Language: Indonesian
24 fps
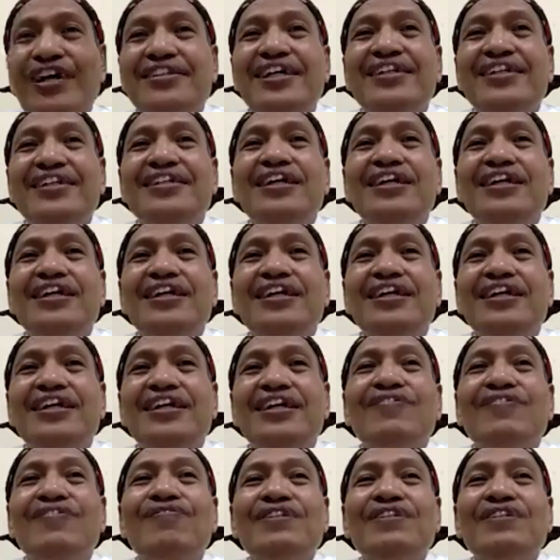artinya dia
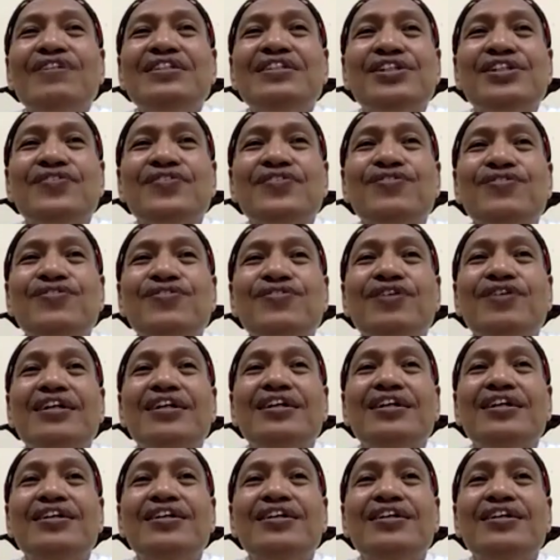menjadi
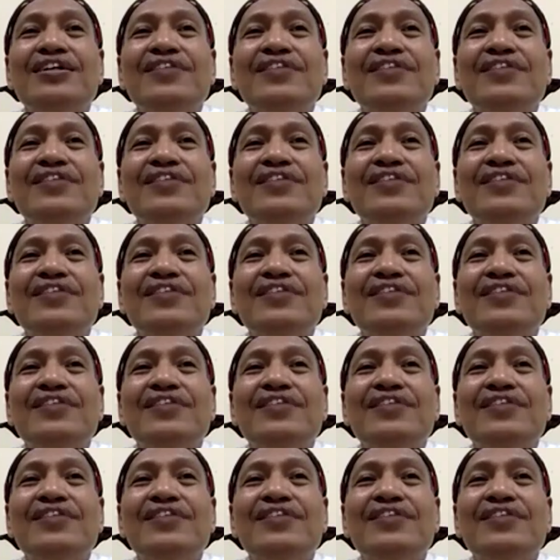sebuah